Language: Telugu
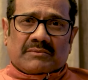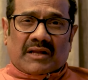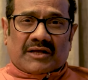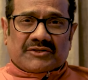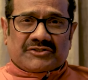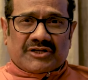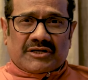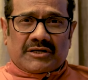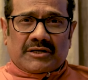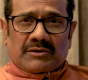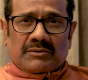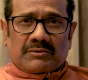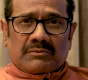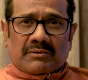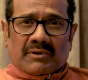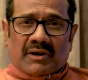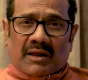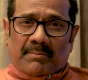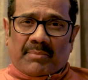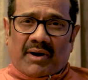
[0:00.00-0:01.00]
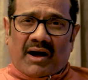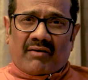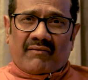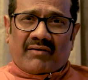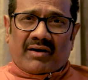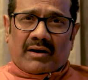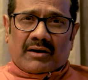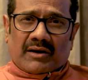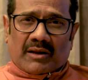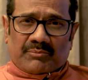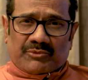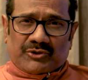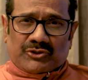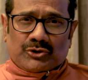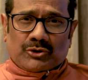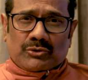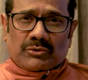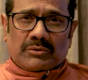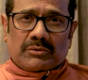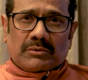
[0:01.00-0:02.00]
నా చెల్లెలు నా బావ నా
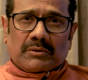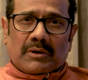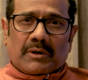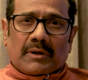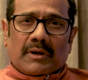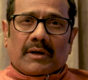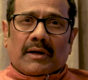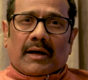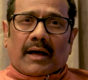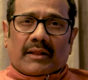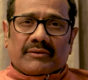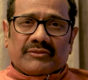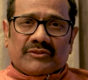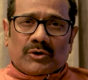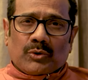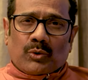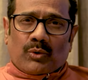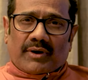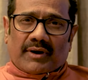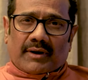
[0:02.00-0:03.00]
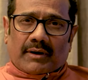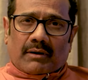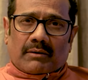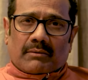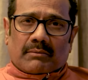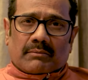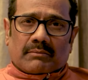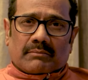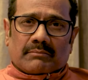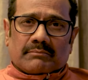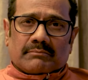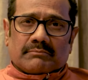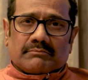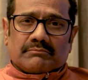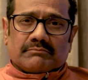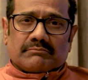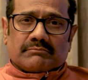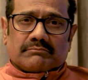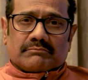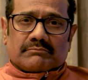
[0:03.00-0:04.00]
మిత్రులు అందరూ కూడా నన్ను
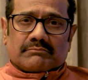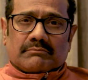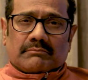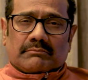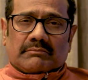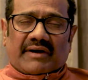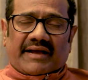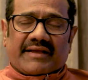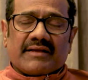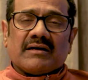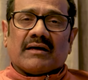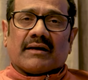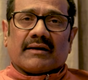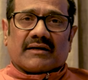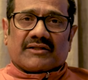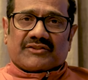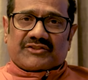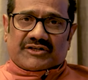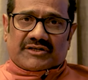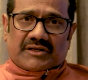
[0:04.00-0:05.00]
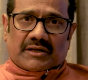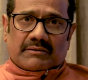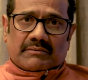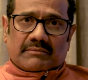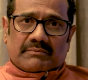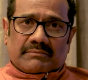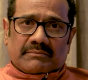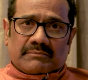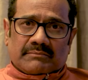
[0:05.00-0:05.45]
భయంకరంగా తిట్టారు